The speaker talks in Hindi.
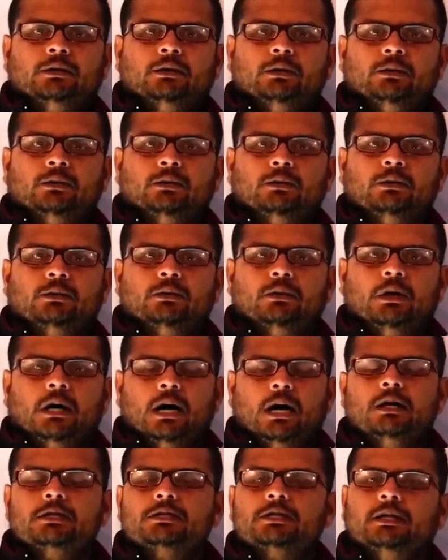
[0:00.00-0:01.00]
तो
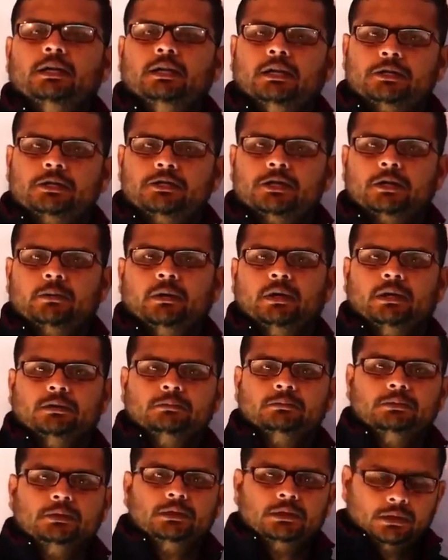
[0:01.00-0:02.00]
आज के लेक्चर में हम
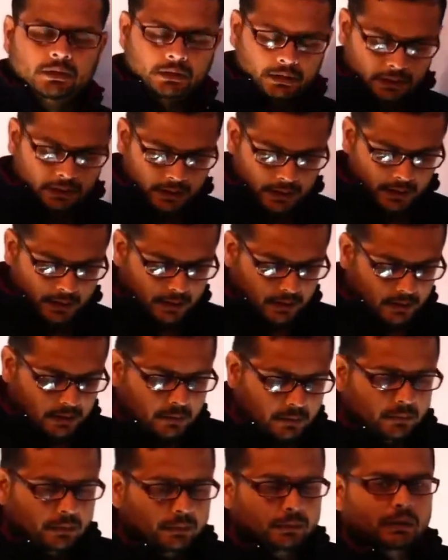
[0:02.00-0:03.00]

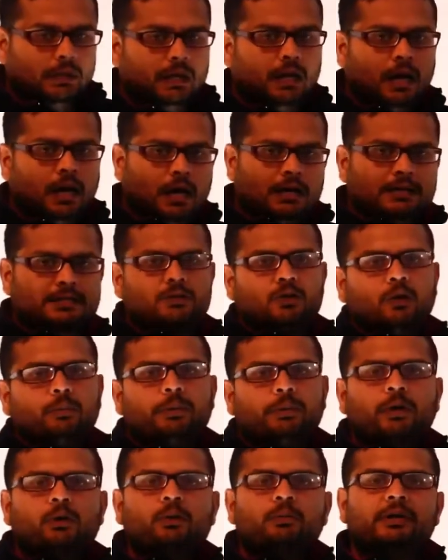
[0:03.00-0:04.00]
लास्ट
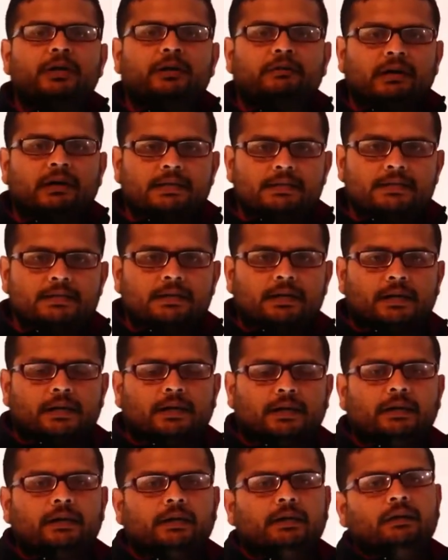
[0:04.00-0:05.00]
टॉपिक को भी रिवाइज
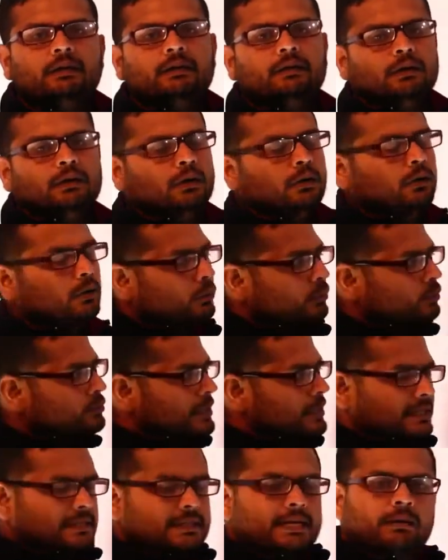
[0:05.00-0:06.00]
करेंगे और कुछ
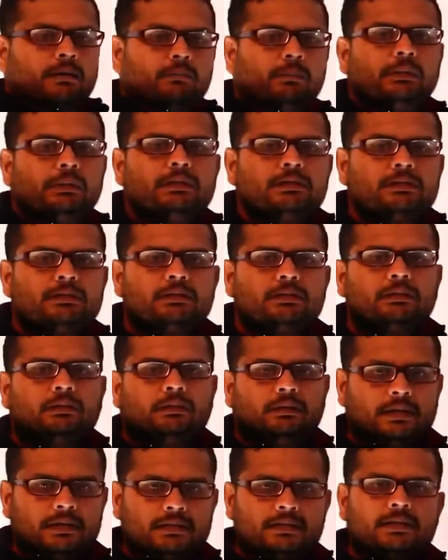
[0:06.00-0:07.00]
एग्जाम्पल्स
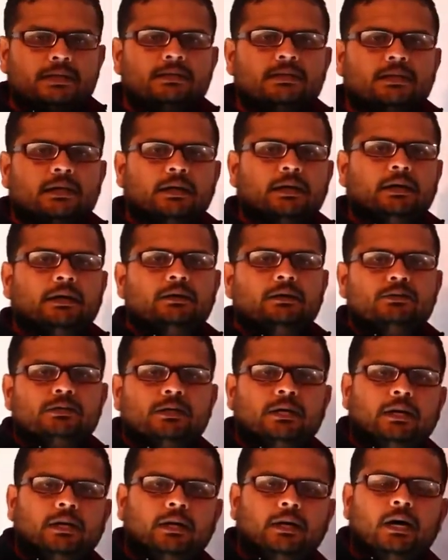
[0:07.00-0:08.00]
डिस्कस करेंगे
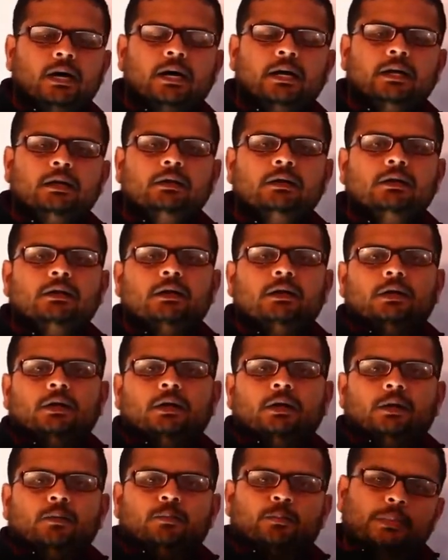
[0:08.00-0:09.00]
उसके रिगार्डिंग
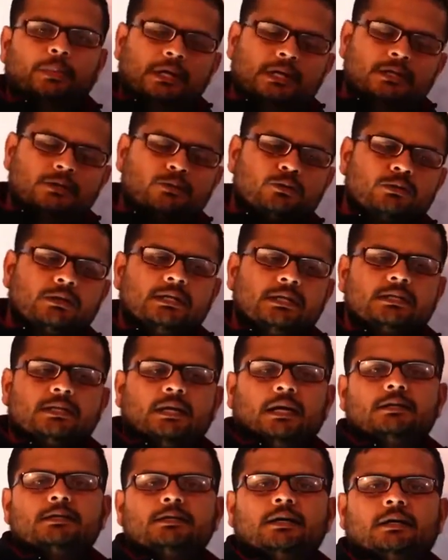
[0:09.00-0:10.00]
प्लस उसके
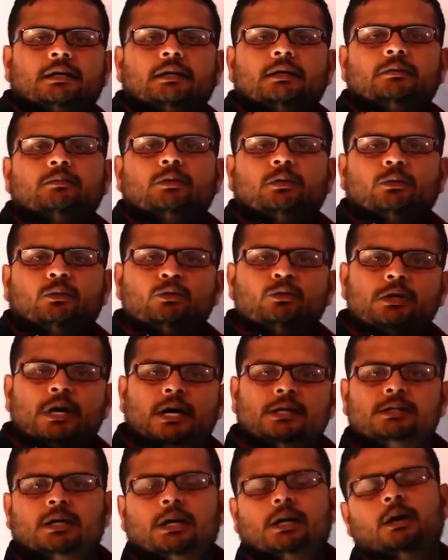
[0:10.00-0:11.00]
साथ साथ हम कुछ
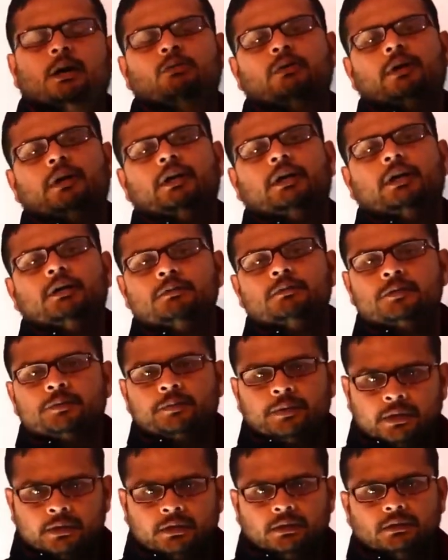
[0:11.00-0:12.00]
आज अकाउंटिंग टर्म्स
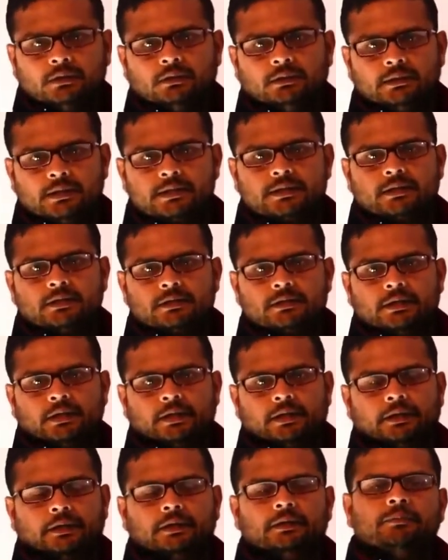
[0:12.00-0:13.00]
पर डिस्कस
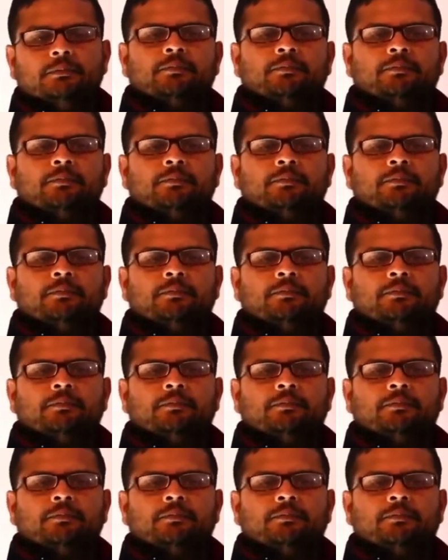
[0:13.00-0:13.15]
करेंगे